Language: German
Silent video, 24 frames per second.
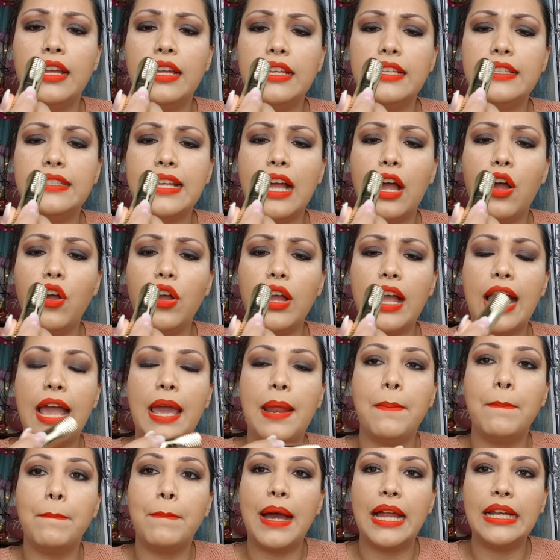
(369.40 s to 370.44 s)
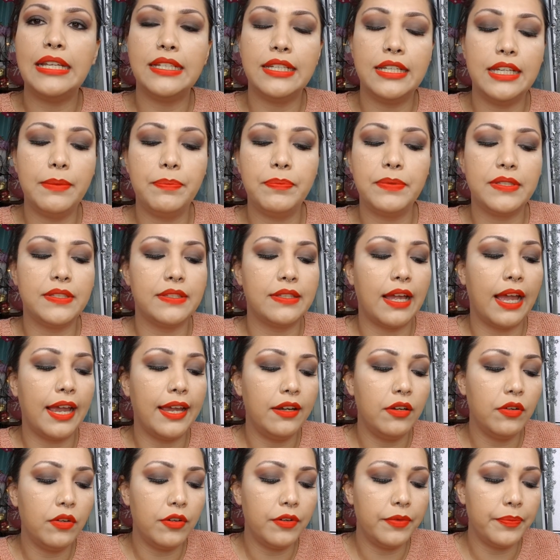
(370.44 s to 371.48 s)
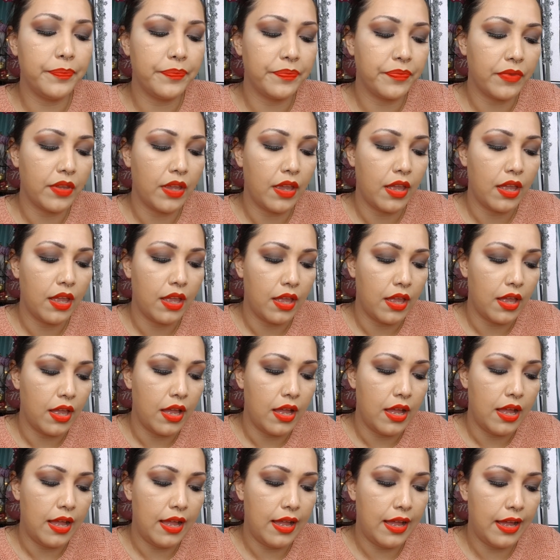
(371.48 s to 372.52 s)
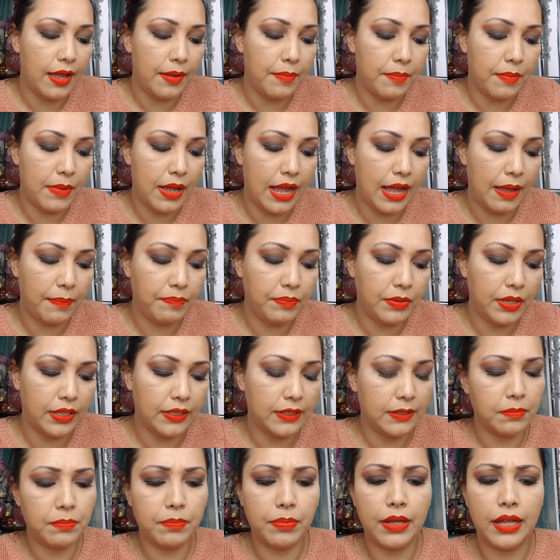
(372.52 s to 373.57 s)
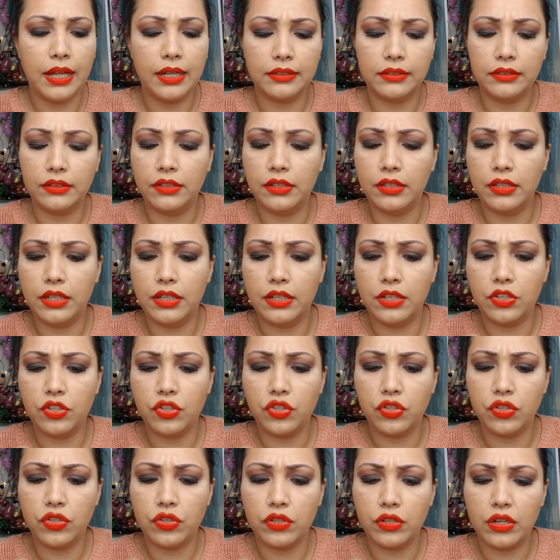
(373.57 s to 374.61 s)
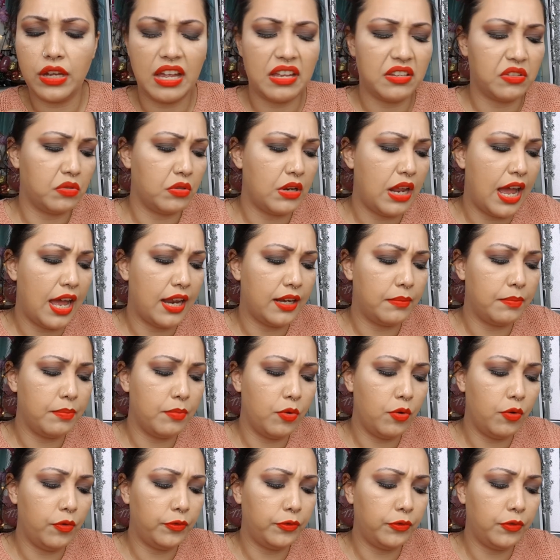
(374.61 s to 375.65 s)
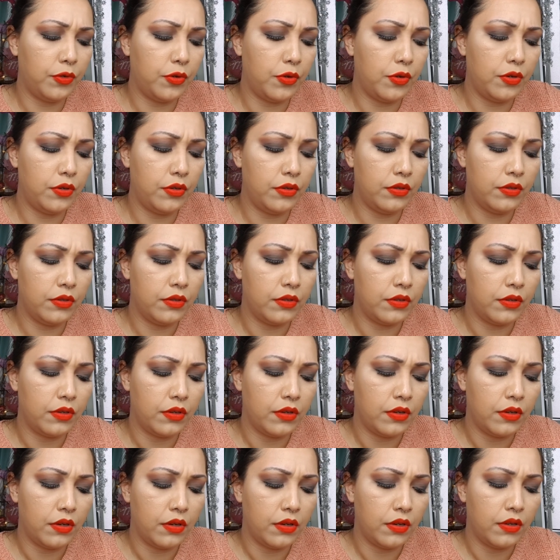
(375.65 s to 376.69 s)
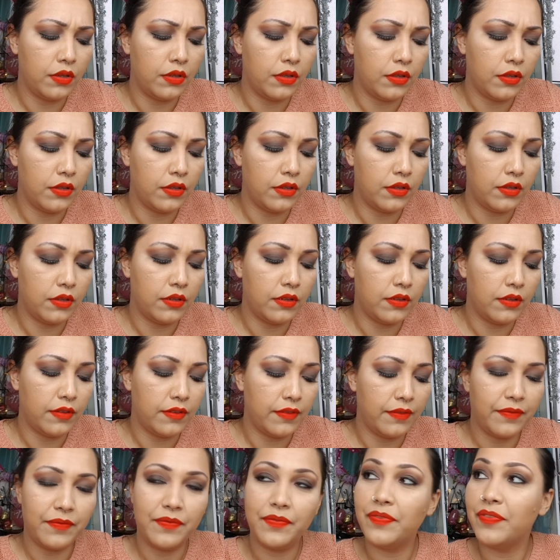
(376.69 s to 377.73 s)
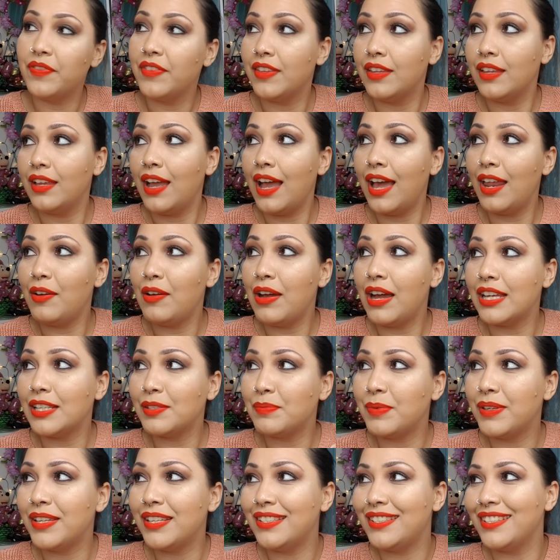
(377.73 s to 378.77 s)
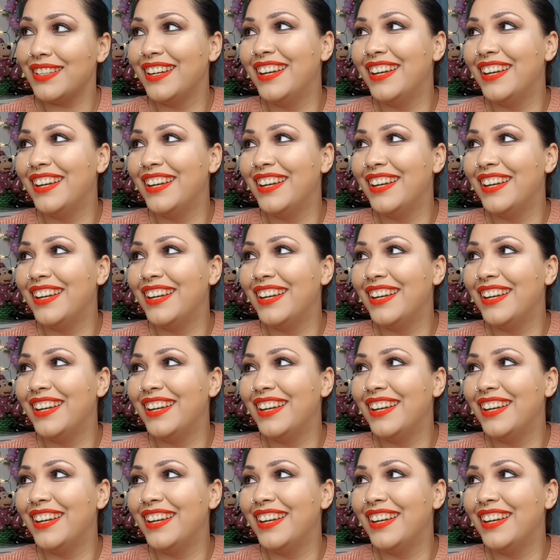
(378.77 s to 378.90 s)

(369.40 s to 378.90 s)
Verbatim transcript: ist auch ein matt Lip Stylo. Ähm, habe jetzt praktisch so eine Art Mauve-Ton. Hallo Husband!